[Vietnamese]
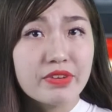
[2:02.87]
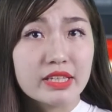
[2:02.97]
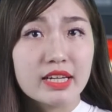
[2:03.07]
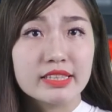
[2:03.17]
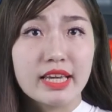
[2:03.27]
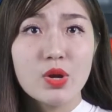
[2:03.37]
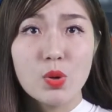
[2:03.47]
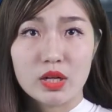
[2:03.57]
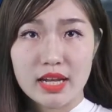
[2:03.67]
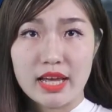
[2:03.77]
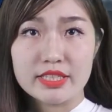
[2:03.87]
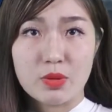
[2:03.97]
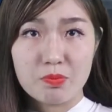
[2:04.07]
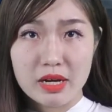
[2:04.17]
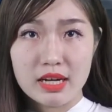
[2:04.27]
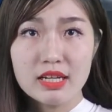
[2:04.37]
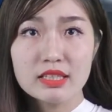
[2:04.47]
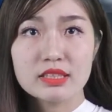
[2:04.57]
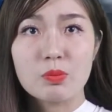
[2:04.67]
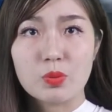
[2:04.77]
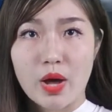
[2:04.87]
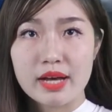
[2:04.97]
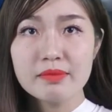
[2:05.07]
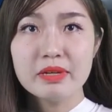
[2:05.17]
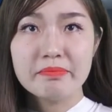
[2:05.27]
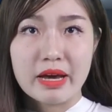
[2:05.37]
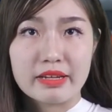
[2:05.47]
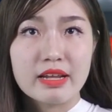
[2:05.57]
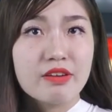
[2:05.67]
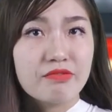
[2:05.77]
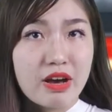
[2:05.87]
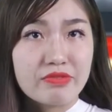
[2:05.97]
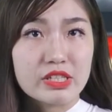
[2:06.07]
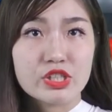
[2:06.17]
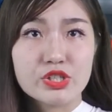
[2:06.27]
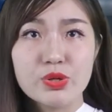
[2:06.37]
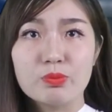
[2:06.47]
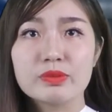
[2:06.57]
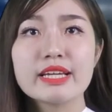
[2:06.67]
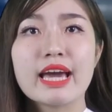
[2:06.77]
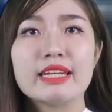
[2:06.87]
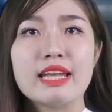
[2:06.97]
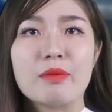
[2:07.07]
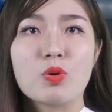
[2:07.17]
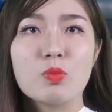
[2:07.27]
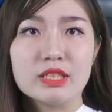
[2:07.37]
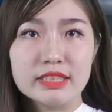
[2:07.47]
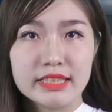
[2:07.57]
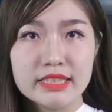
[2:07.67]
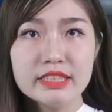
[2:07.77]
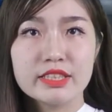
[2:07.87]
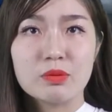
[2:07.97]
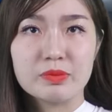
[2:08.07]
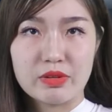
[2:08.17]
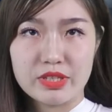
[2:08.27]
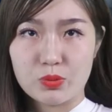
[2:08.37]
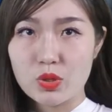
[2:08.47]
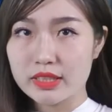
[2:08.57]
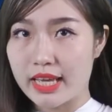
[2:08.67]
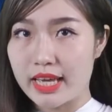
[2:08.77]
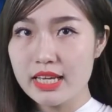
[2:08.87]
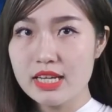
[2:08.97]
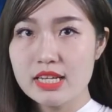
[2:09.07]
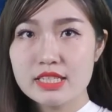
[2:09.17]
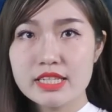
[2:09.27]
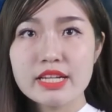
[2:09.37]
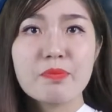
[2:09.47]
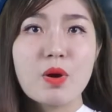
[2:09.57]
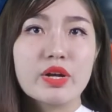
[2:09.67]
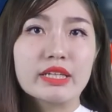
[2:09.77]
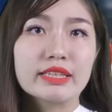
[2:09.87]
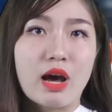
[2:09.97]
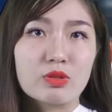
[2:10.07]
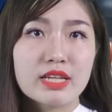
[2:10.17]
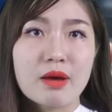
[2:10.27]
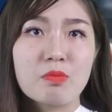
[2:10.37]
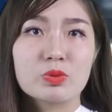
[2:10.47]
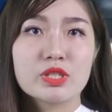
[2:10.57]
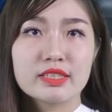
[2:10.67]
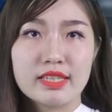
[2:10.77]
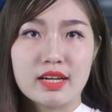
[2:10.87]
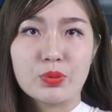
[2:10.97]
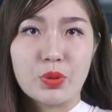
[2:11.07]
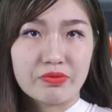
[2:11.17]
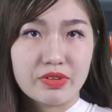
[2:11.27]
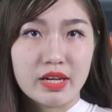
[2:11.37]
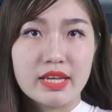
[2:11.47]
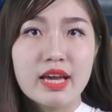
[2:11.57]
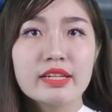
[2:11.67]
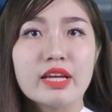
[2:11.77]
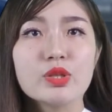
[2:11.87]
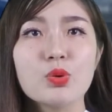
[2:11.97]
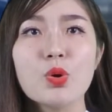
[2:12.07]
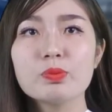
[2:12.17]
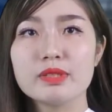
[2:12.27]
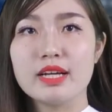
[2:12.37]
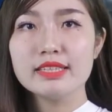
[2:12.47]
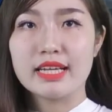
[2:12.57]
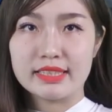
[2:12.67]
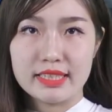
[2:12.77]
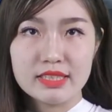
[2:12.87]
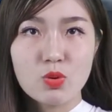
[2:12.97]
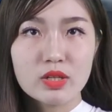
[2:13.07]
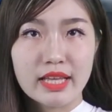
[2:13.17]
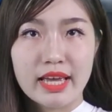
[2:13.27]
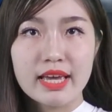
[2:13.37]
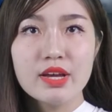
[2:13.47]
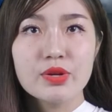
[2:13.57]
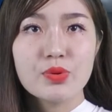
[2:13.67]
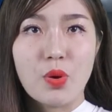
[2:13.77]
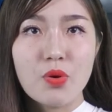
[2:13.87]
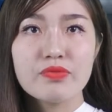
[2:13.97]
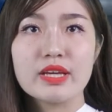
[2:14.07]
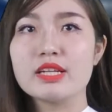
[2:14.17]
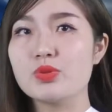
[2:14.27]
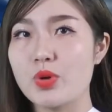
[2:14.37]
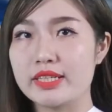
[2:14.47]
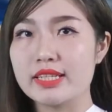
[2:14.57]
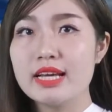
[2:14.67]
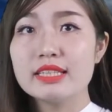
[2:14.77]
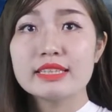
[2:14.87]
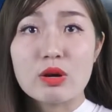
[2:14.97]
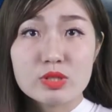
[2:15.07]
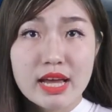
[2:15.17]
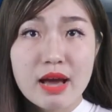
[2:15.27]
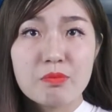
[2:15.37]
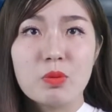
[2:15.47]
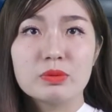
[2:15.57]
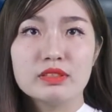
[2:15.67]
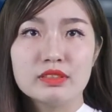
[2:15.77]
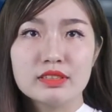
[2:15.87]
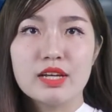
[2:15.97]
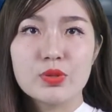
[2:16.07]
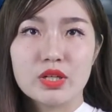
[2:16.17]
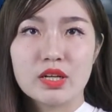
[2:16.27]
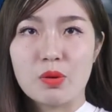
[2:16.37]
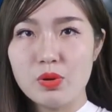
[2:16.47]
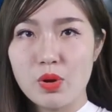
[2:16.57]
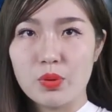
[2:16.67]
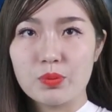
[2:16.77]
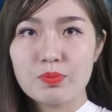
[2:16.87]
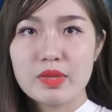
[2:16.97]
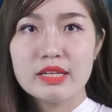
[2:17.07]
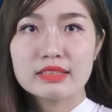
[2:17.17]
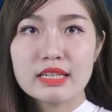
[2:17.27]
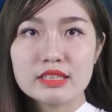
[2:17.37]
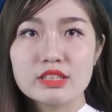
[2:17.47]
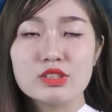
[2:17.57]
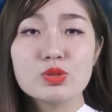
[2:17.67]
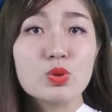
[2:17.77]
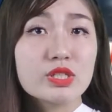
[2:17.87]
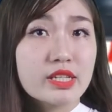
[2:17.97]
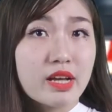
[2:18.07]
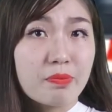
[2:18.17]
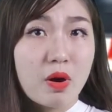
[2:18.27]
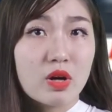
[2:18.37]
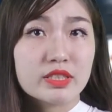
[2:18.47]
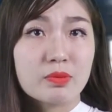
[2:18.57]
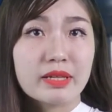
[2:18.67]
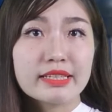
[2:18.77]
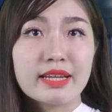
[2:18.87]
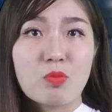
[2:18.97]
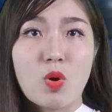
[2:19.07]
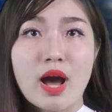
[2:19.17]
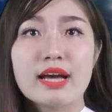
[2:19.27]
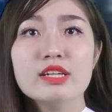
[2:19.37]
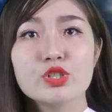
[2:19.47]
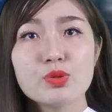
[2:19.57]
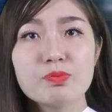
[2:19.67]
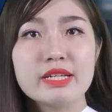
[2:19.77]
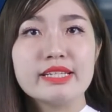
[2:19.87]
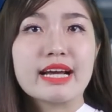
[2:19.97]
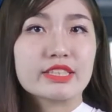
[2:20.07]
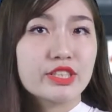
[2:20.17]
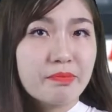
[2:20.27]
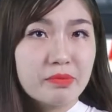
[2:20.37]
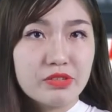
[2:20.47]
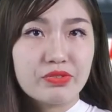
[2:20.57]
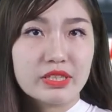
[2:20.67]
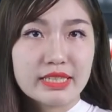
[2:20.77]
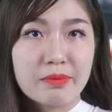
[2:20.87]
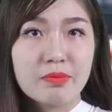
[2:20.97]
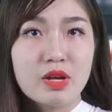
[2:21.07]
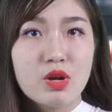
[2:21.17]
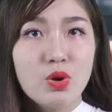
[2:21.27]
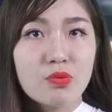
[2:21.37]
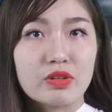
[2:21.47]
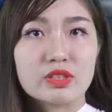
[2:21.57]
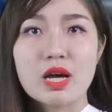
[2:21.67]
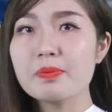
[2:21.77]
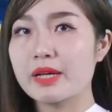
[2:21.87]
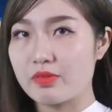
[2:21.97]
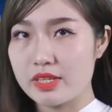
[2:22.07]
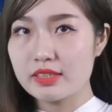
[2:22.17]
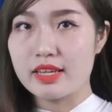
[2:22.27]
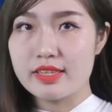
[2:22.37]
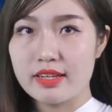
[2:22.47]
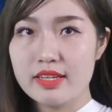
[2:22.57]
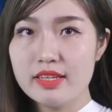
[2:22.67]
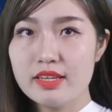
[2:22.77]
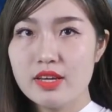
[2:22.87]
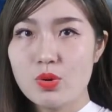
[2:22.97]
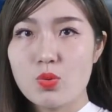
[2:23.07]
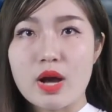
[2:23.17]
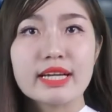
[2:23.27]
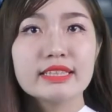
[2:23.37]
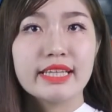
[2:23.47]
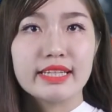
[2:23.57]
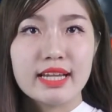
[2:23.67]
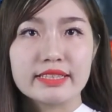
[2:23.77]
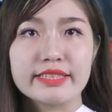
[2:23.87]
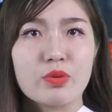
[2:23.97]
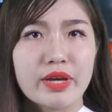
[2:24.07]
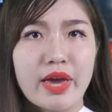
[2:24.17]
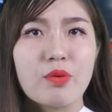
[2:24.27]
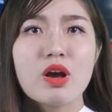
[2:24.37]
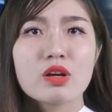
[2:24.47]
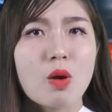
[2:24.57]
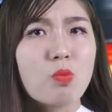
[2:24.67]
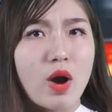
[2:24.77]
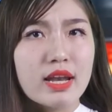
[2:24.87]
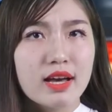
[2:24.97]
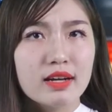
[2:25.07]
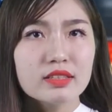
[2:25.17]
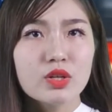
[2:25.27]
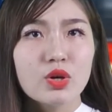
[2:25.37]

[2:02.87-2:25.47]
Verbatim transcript: về cơ chế luật lệ rộng mở, thông thoáng, minh bạch và việc sử dụng tiếng Anh làm ngôn ngữ chính trong giao dịch quốc tế, Singapore đã tạo ra một sân chơi tuyệt vời để thu hút giới tài chính quốc tế đổ về kinh doanh, tạo ra một tượng lợi nhuận khổng lồ. Tăng trưởng của Singapore trong các năm qua trung bình đạt trên 10%, luôn vào top cao nhất thế giới. Khoảng cách chênh lệch giàu nghèo không quá lớn.